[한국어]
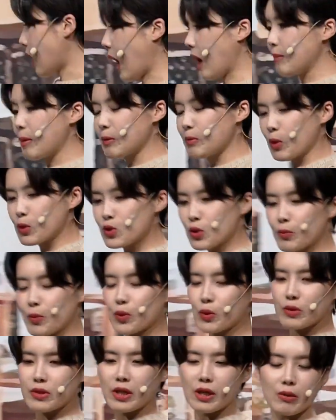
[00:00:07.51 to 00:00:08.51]
알바 면접
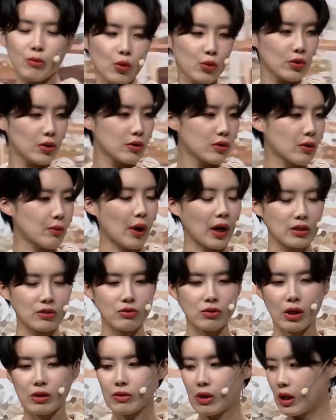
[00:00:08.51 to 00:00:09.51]
보러 온 사람 오기로 했는데 왜
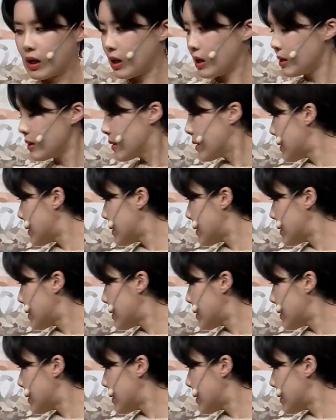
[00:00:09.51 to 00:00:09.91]
아직도 안 와?